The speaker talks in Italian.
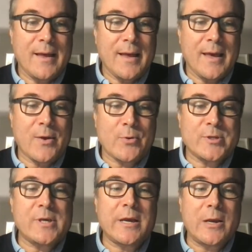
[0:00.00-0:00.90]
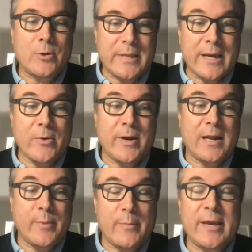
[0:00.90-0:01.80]
È così che lo tengo nella
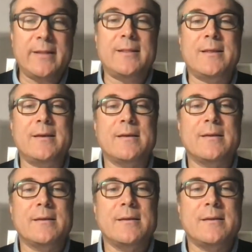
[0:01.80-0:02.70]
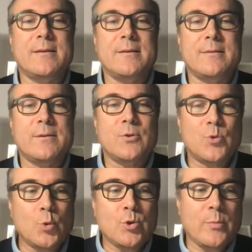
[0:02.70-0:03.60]
mia mente
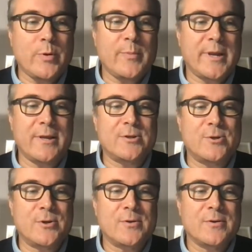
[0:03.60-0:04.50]
tutto il pomeriggio.